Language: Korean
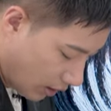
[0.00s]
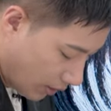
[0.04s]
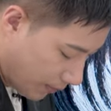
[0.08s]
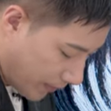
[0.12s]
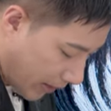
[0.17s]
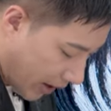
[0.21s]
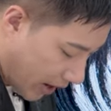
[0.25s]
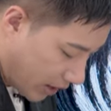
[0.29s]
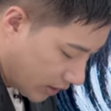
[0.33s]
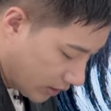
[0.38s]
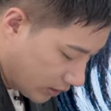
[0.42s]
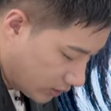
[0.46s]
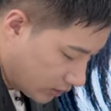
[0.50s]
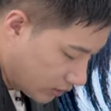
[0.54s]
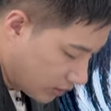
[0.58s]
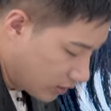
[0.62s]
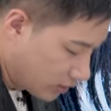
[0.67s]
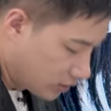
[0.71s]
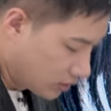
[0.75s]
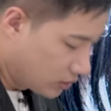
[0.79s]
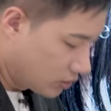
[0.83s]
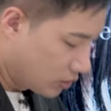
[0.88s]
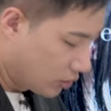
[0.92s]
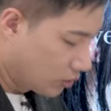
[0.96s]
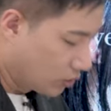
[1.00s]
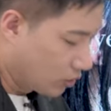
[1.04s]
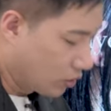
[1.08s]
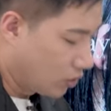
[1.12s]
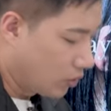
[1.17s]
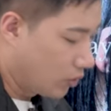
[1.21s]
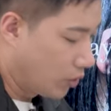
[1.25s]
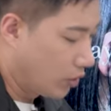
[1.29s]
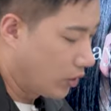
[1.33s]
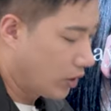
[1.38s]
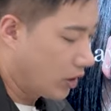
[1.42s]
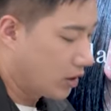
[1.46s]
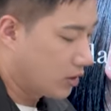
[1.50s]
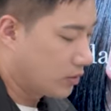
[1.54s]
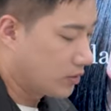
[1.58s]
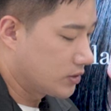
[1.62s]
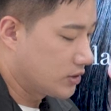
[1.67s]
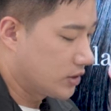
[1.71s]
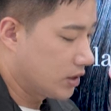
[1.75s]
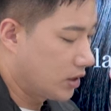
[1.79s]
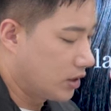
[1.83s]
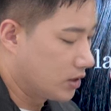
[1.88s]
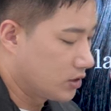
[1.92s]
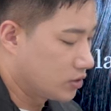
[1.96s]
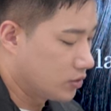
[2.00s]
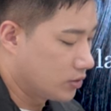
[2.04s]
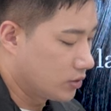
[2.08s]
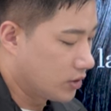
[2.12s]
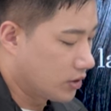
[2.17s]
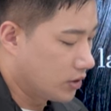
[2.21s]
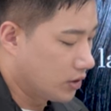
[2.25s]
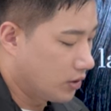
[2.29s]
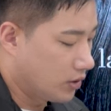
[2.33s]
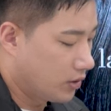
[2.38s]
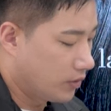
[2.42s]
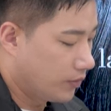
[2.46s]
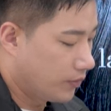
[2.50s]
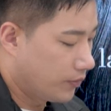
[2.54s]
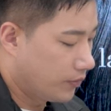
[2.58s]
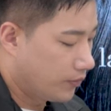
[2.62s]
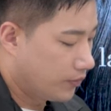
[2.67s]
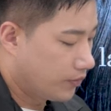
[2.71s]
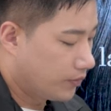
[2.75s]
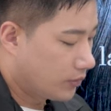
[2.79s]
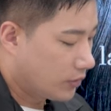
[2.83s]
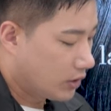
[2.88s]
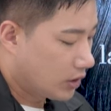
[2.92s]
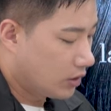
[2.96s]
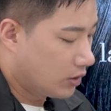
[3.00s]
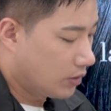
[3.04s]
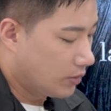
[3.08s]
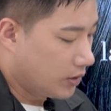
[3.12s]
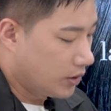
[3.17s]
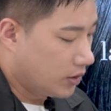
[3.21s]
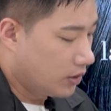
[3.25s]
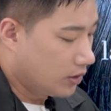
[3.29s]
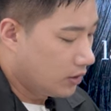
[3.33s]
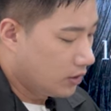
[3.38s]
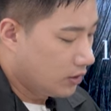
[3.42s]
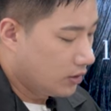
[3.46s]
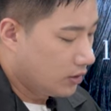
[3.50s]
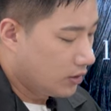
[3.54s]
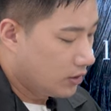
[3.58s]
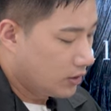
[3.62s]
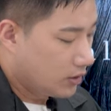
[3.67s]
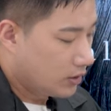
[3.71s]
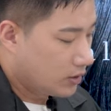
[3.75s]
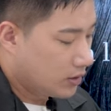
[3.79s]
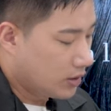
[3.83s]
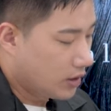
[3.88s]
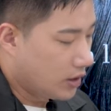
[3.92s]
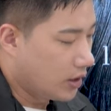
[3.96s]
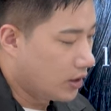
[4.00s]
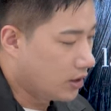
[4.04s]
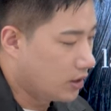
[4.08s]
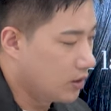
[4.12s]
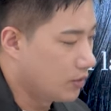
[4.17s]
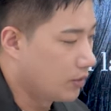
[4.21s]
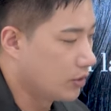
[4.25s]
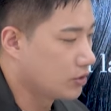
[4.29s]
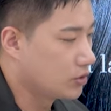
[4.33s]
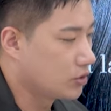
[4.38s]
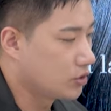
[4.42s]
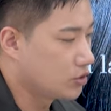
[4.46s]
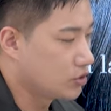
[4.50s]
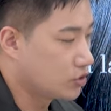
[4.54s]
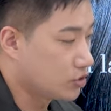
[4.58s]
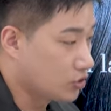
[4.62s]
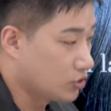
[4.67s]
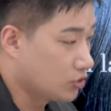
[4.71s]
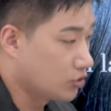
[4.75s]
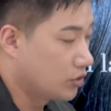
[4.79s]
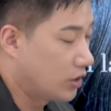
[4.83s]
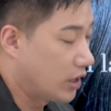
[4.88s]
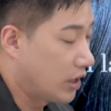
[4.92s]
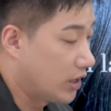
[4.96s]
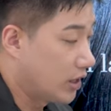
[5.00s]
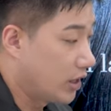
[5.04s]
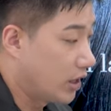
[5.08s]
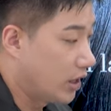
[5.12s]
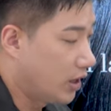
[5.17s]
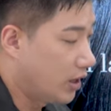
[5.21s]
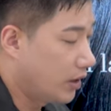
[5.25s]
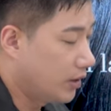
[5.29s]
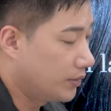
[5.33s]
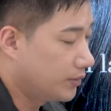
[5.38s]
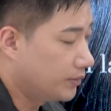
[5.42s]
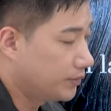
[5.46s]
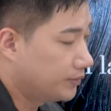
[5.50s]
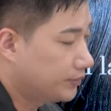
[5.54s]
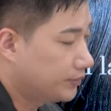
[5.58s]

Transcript: 발등 정도를 보게끔 시작하시면 돼요. 그러면 트라이앵글 먼저 주고, 하나.